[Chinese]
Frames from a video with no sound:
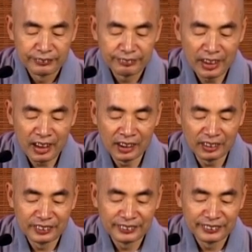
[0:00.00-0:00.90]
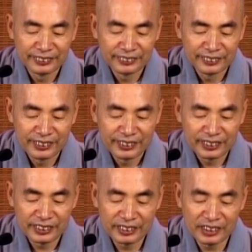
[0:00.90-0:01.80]
凡
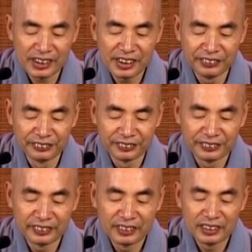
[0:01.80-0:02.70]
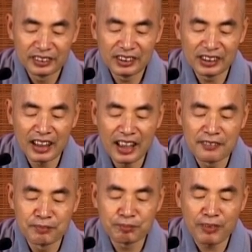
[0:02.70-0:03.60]
拾一物，即
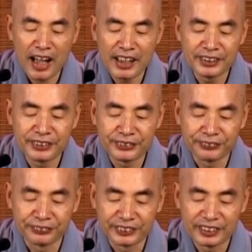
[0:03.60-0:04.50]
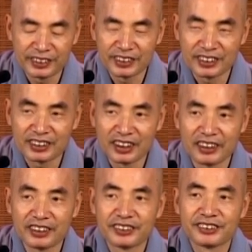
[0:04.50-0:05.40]
当白主是
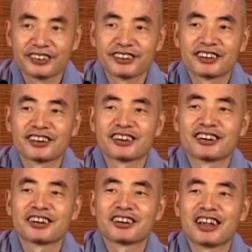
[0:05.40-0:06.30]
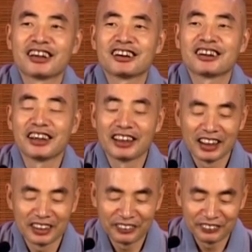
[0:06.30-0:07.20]
身。凡是捡
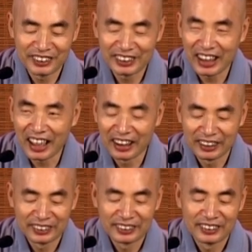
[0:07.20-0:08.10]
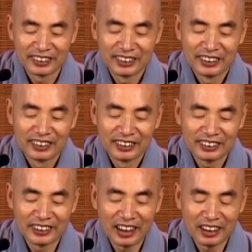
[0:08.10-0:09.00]
到东西呀，
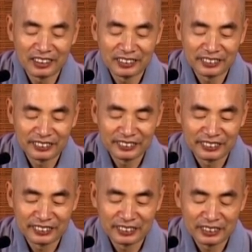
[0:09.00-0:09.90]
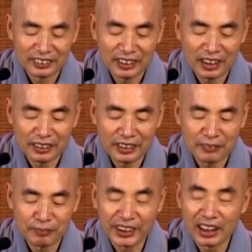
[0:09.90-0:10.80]
就要就要
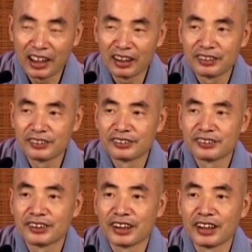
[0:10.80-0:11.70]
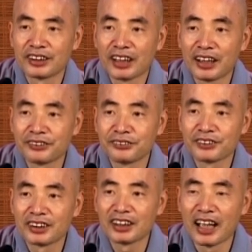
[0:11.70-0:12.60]
要禀告。常
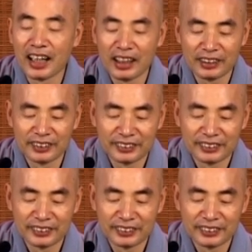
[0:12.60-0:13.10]
住课堂，